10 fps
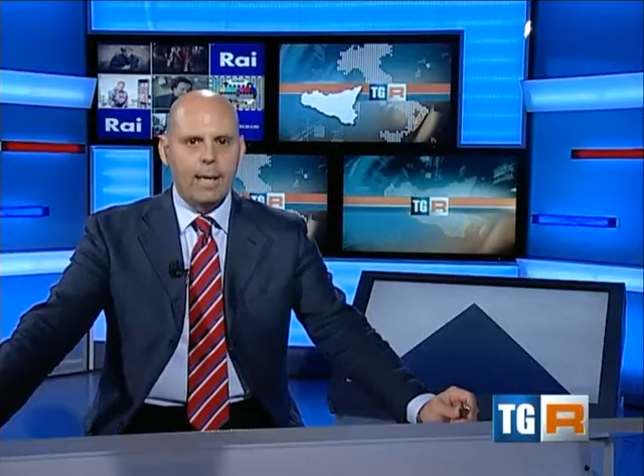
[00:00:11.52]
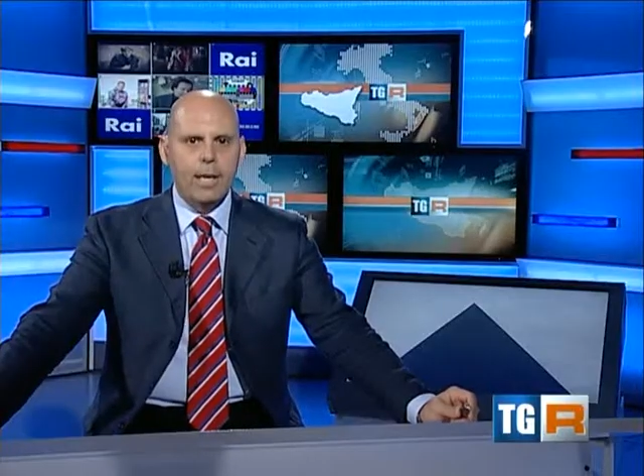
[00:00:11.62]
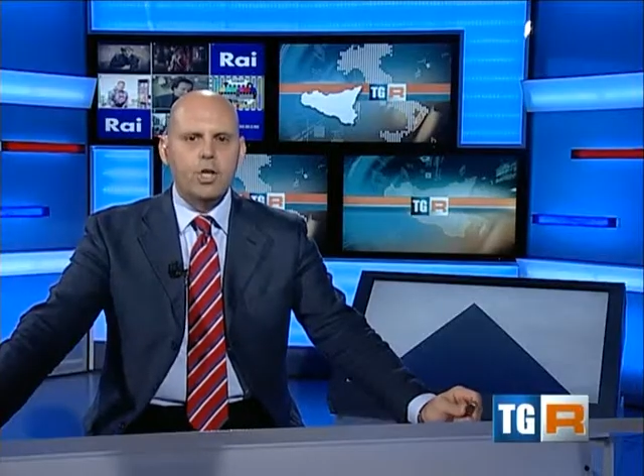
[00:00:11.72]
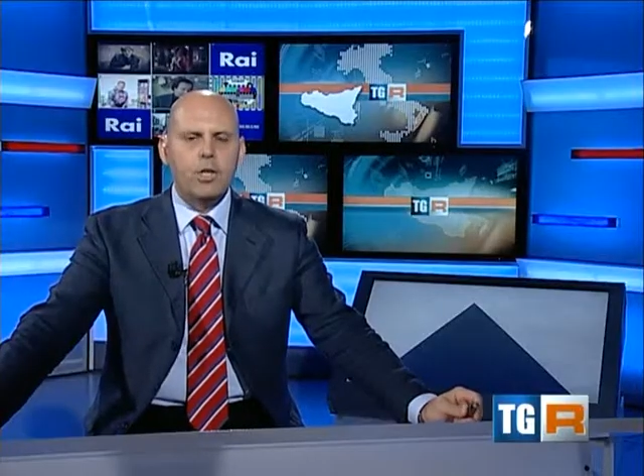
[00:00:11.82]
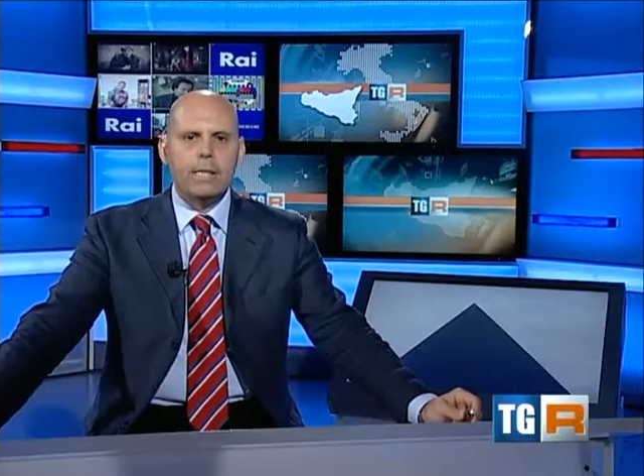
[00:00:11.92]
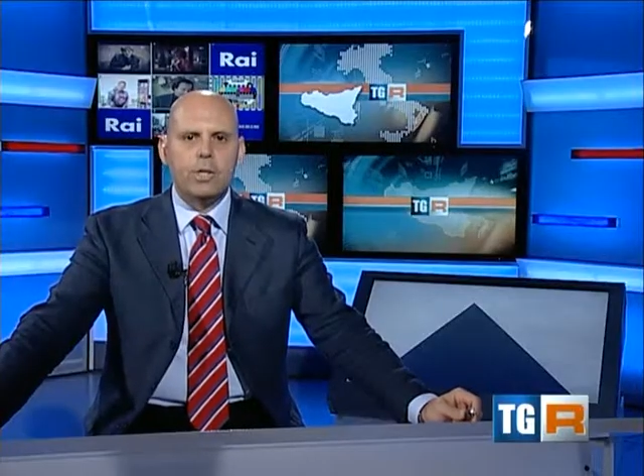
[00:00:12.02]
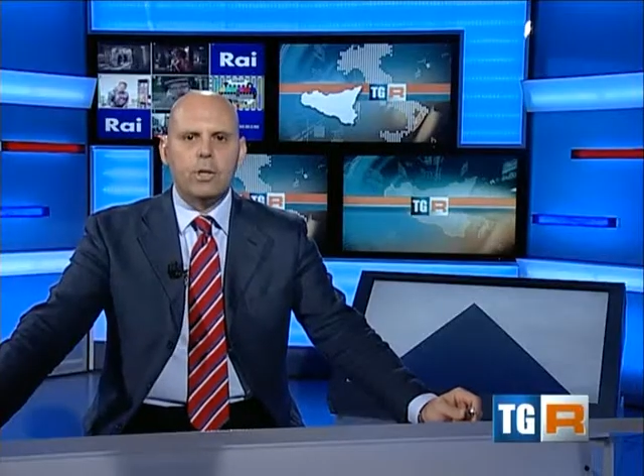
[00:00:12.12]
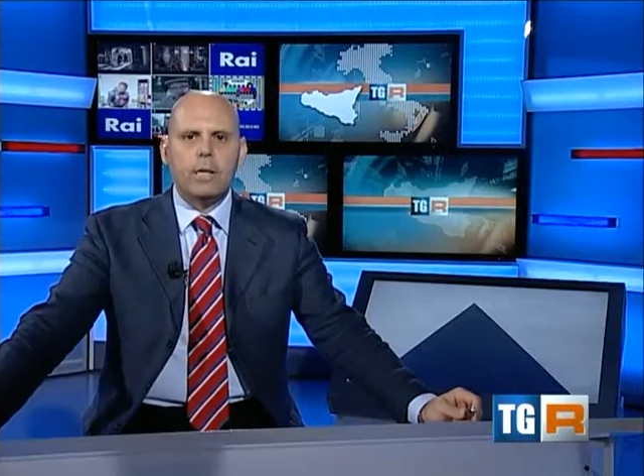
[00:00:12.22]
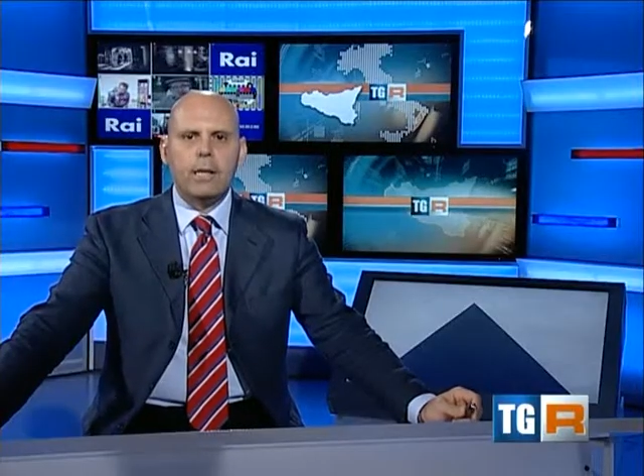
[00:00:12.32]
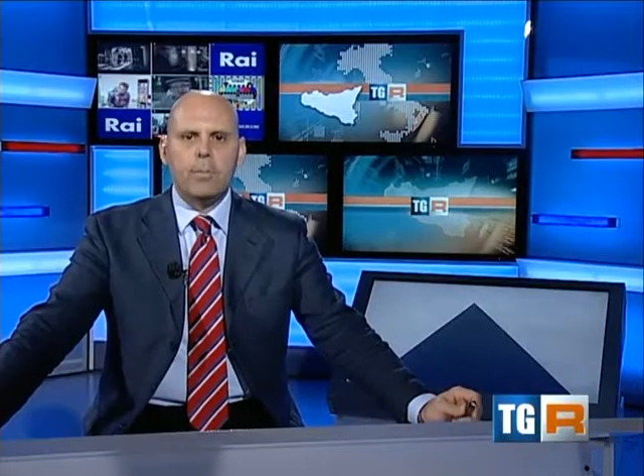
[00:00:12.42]

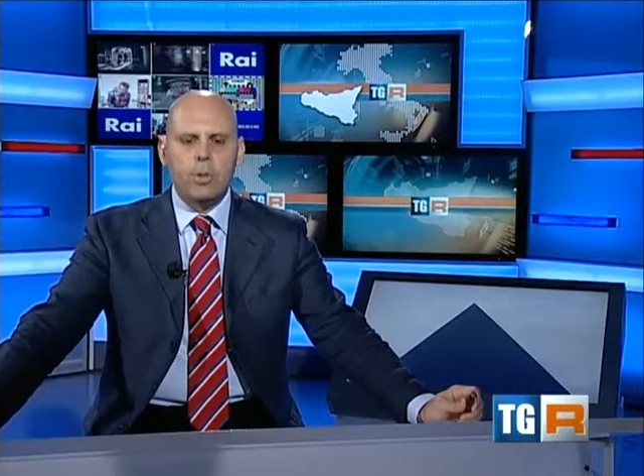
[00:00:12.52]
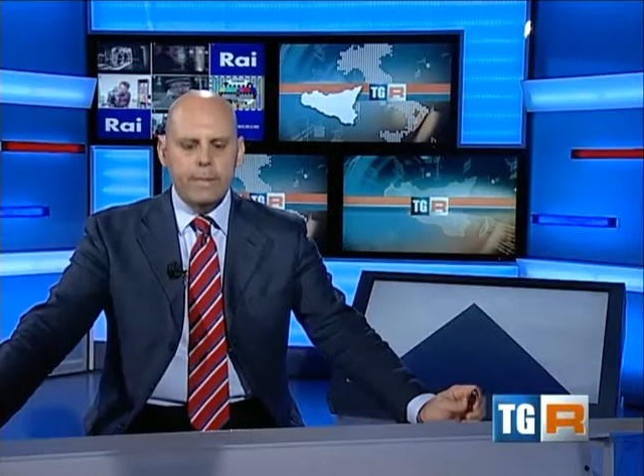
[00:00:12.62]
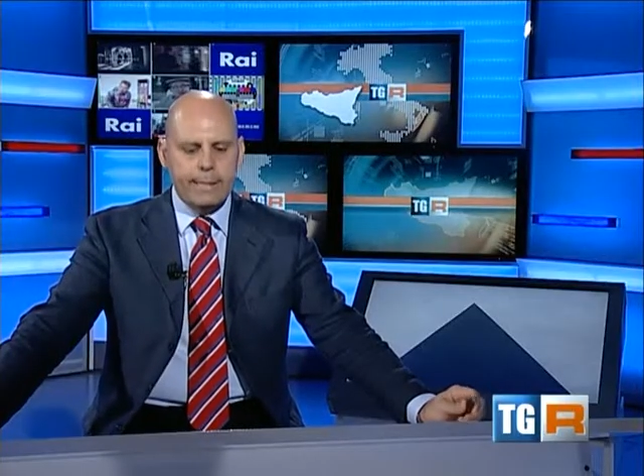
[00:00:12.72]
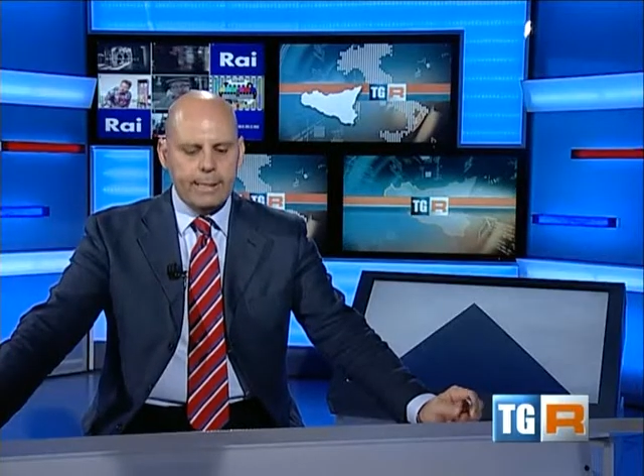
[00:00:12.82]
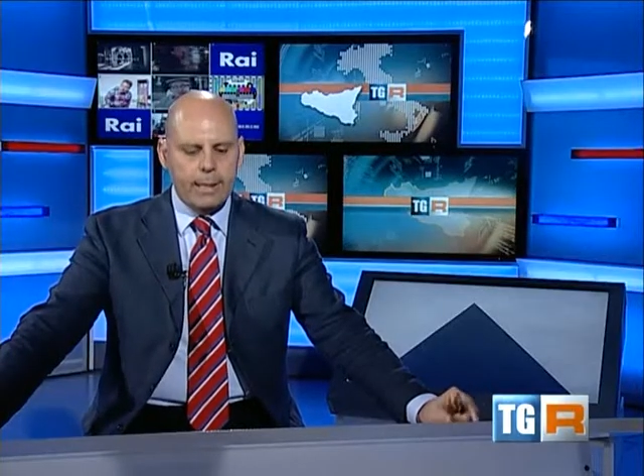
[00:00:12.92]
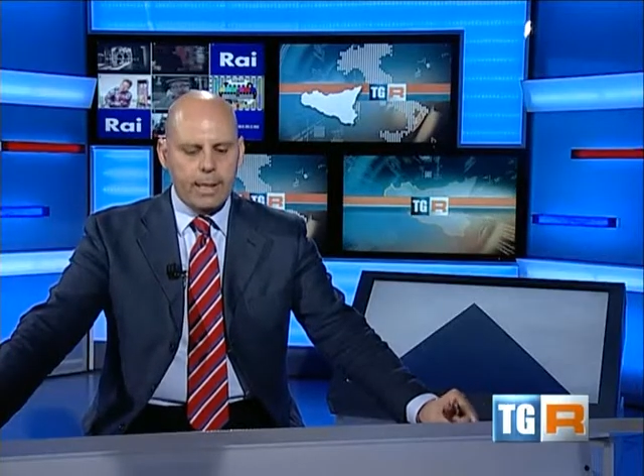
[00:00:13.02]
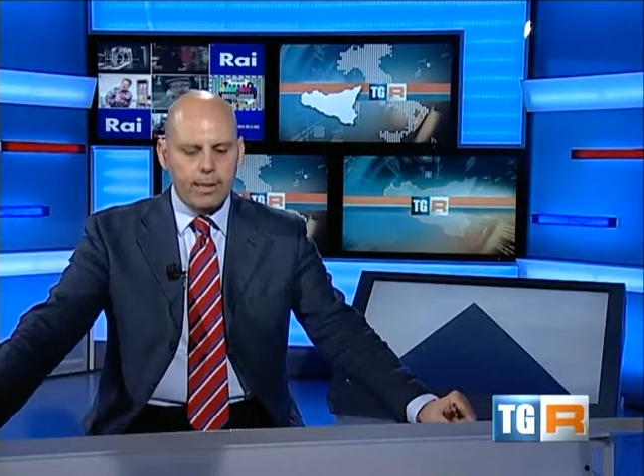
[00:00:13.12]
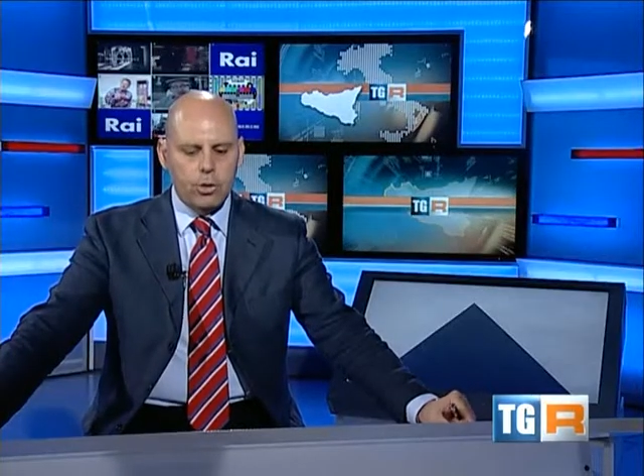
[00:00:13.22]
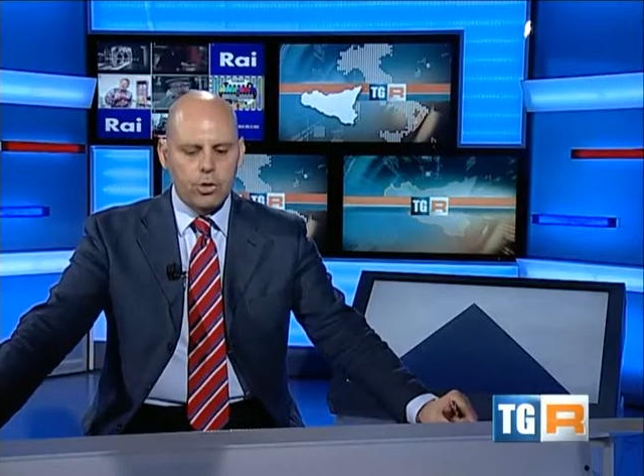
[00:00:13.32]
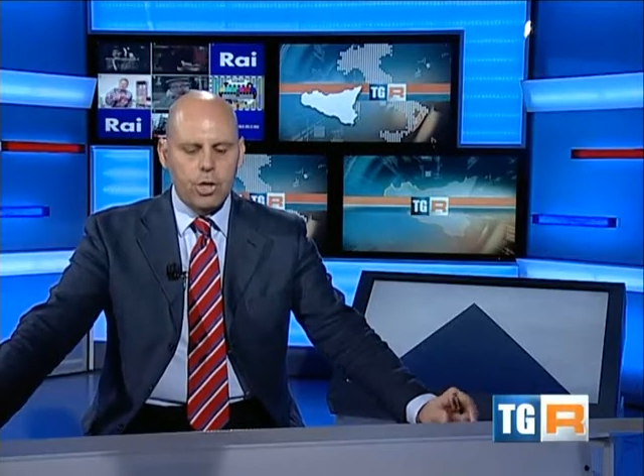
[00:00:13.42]
Recitazioni di poesie,
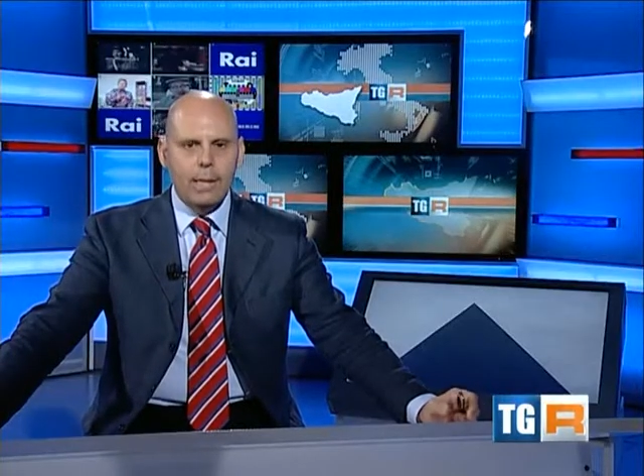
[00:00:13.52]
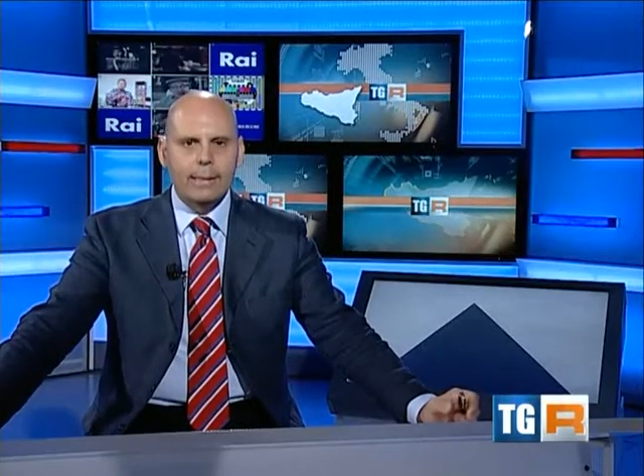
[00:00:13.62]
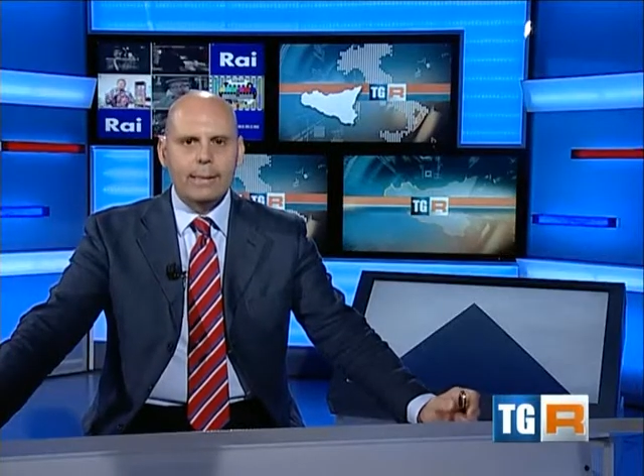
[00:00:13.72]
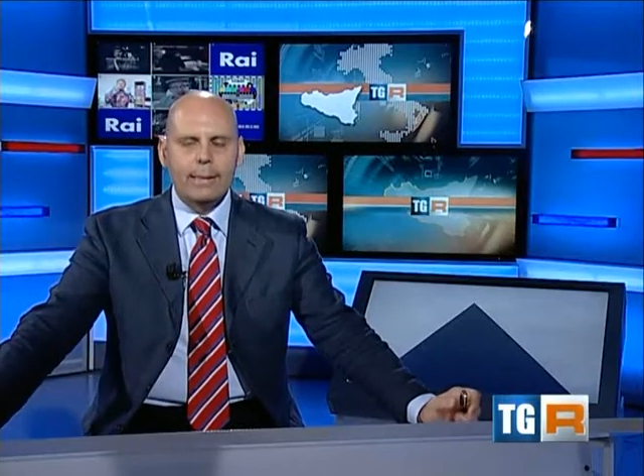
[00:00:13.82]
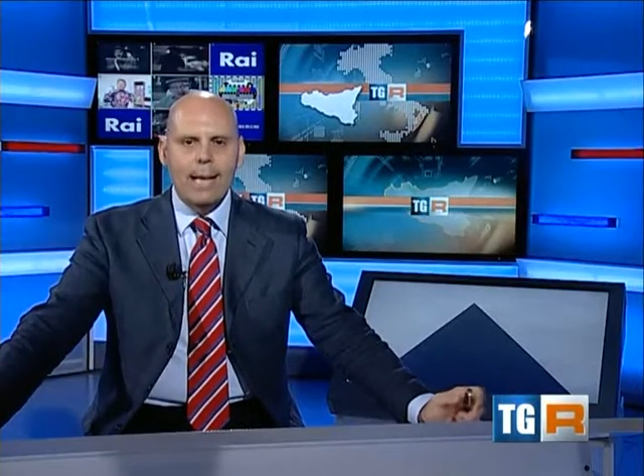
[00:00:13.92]
concerti,